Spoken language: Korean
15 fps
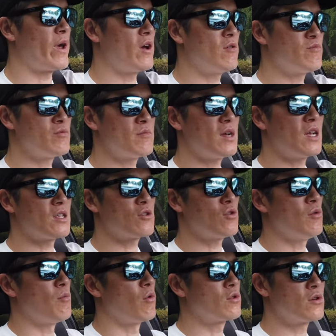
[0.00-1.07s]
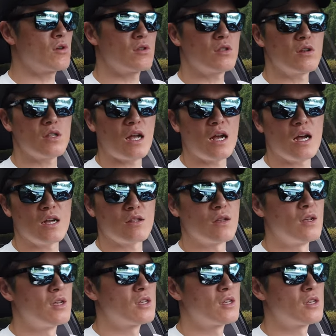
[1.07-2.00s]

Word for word: 외형뿐만 아니고 모든 것들이 다